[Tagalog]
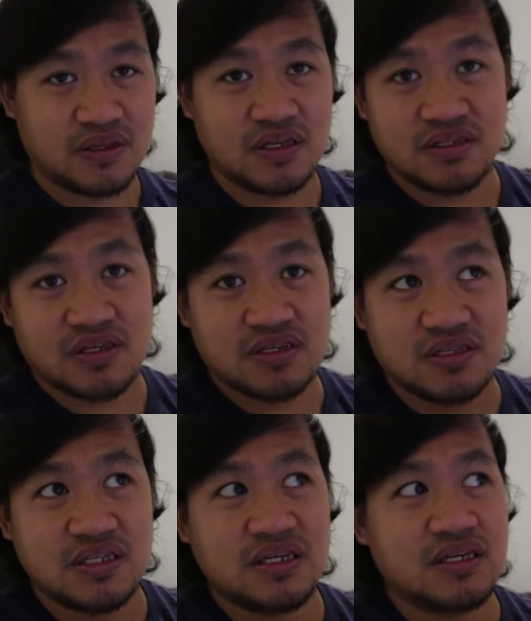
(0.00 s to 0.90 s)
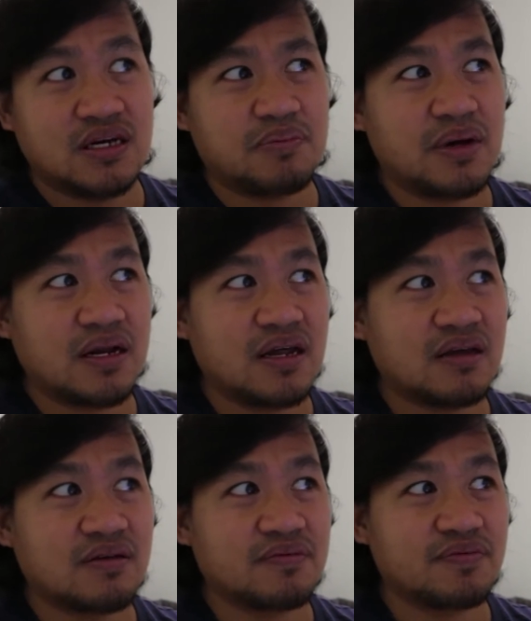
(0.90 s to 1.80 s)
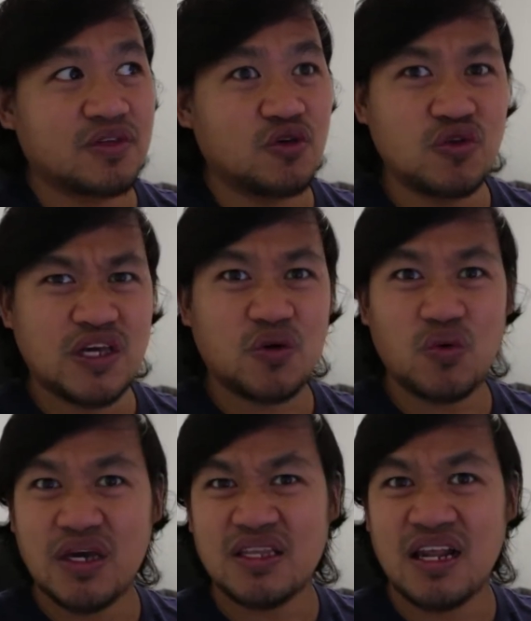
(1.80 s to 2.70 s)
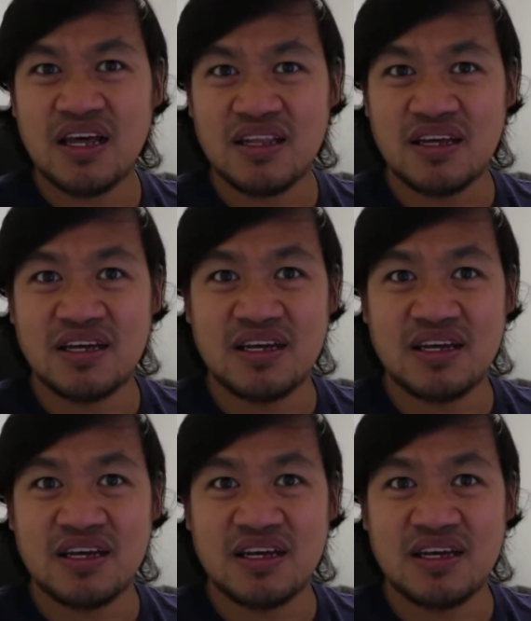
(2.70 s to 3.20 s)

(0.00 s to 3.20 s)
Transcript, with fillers: this is the uh, parang unique way nila na